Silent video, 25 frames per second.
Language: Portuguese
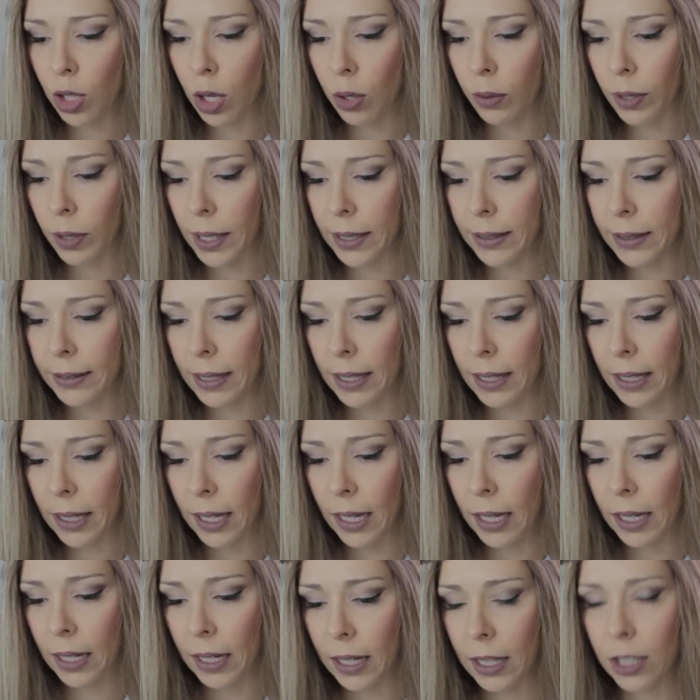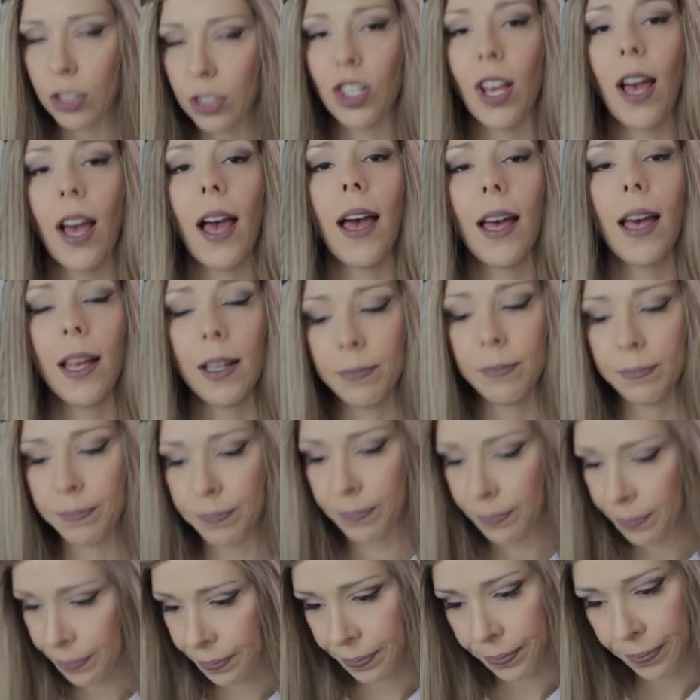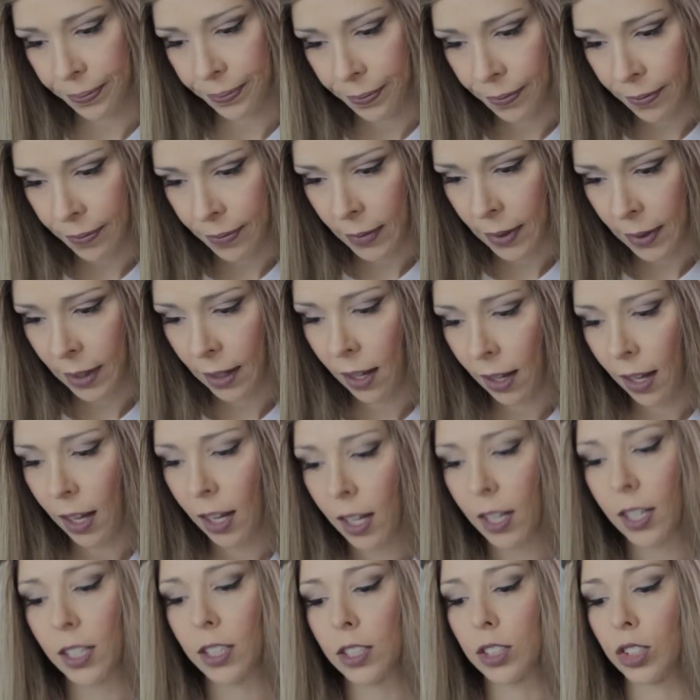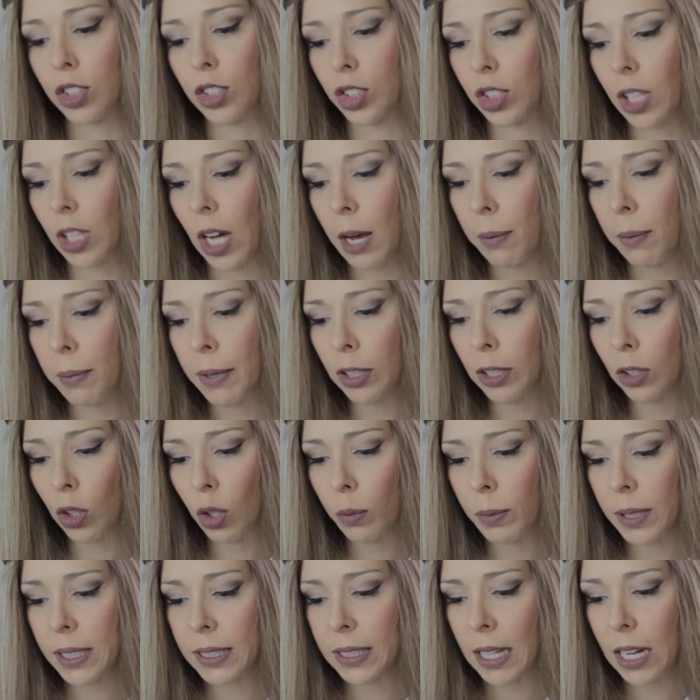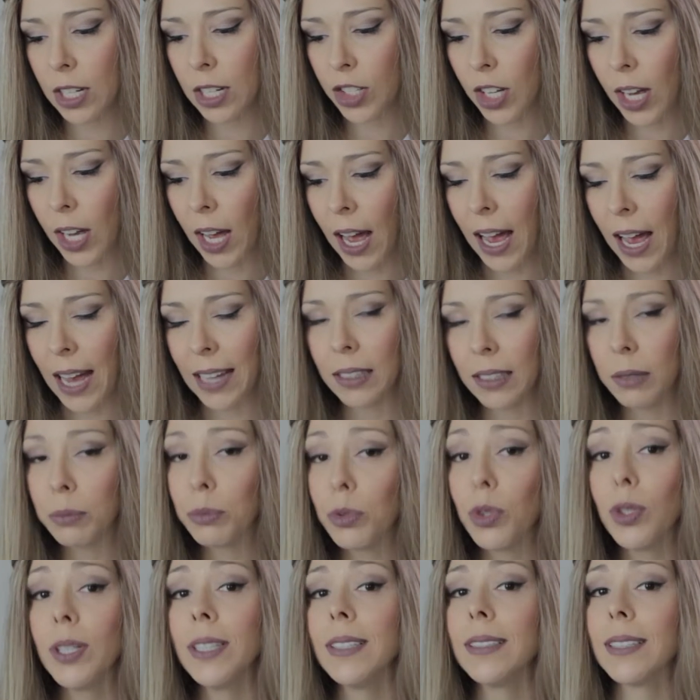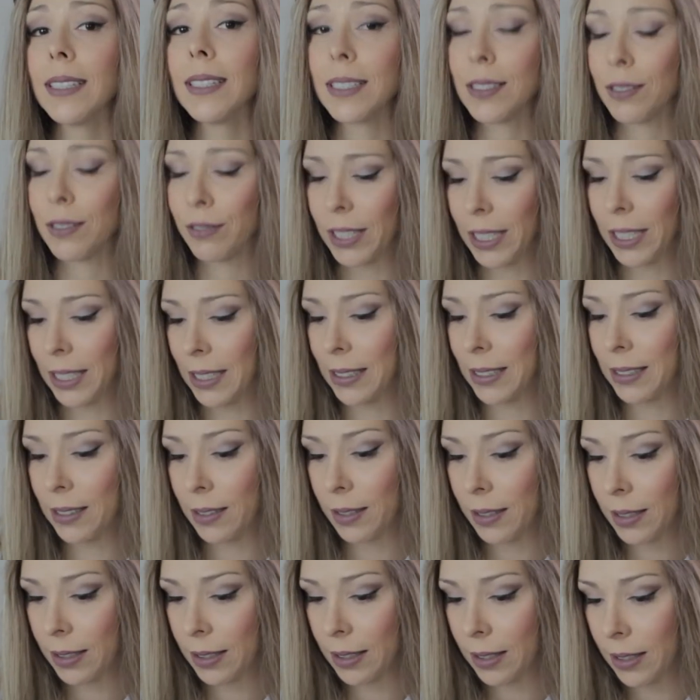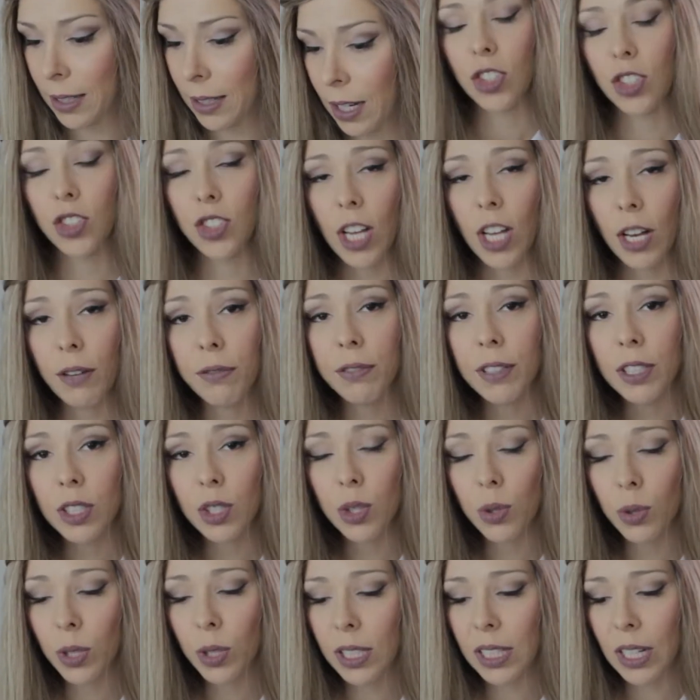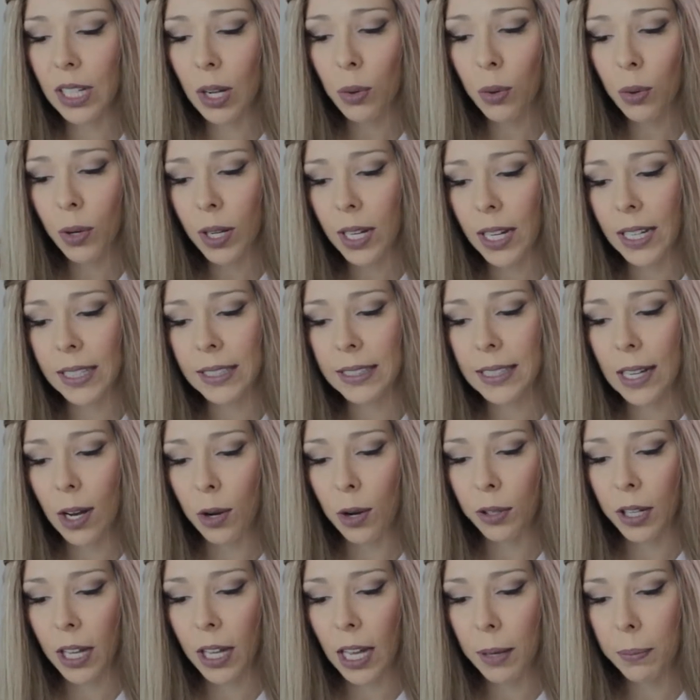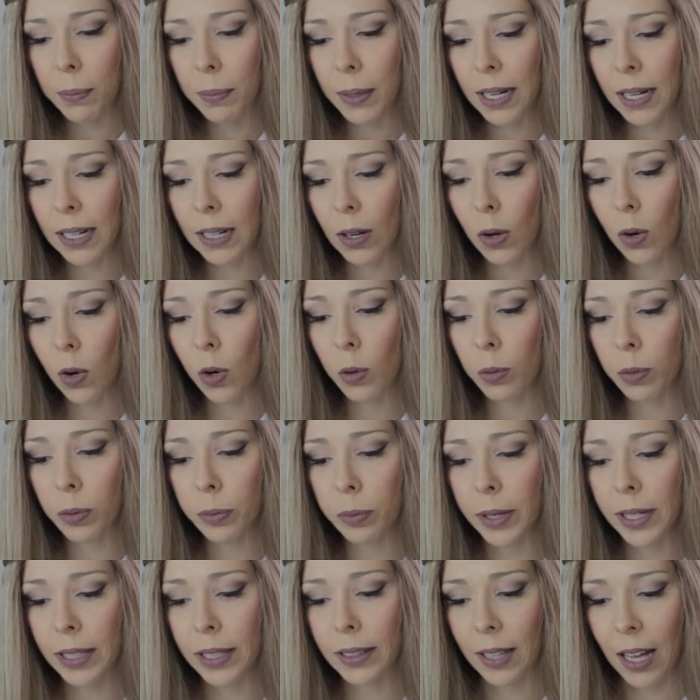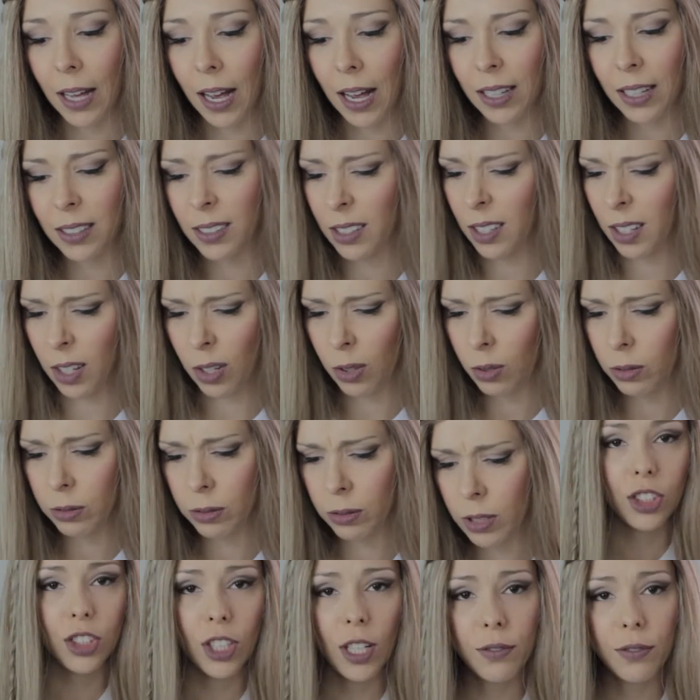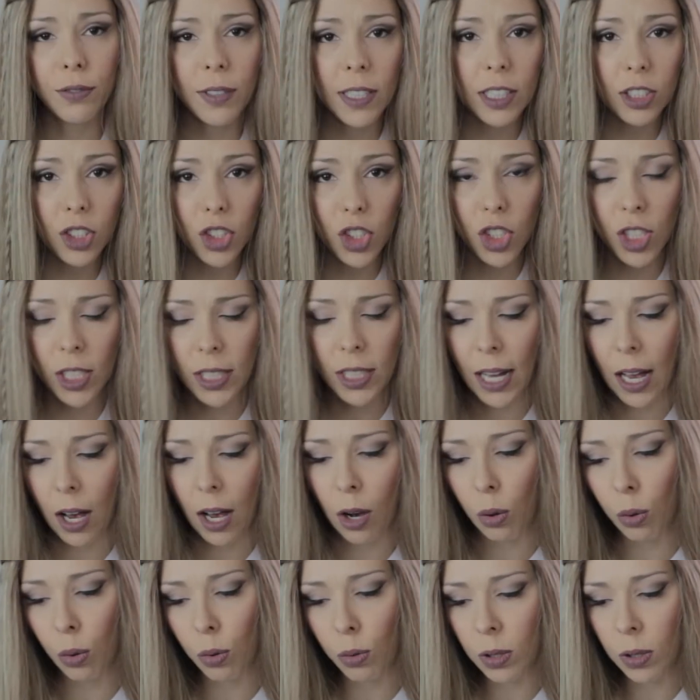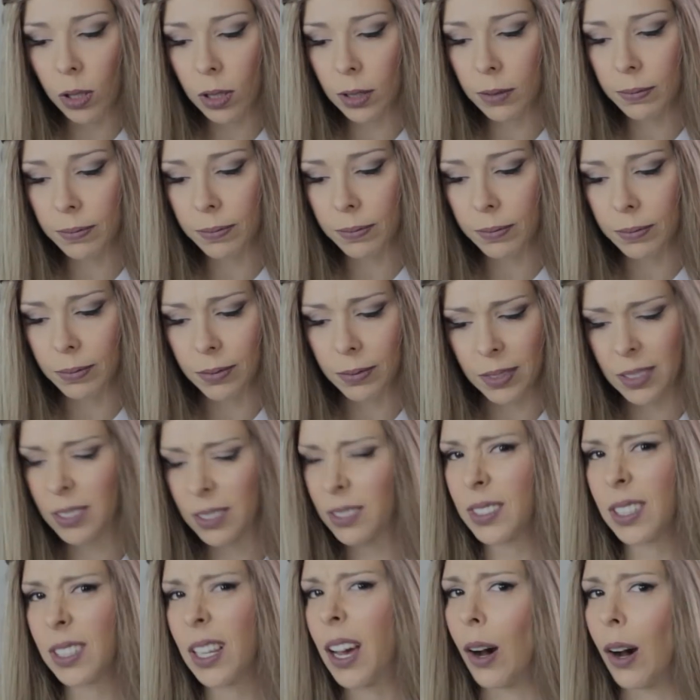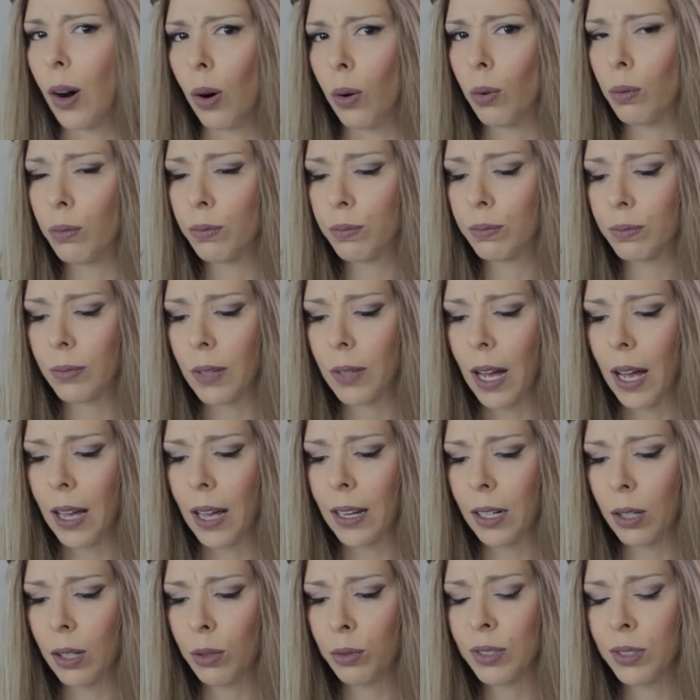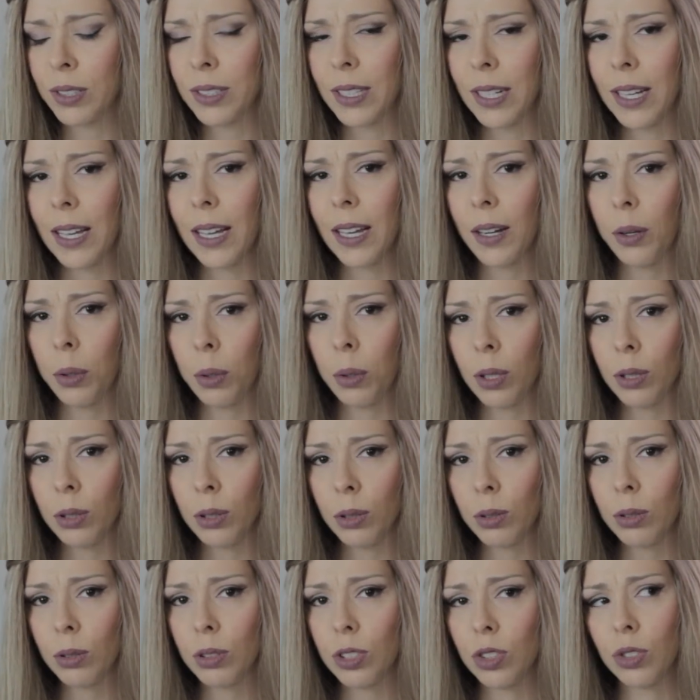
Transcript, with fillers: de alguém sem querer? Já. Já mandou mensagem errada muitas vezes. Já fingiu que não conhecia alguém para não cumprimentar? Não. Já fez xixi na rua? Não. A não ser quando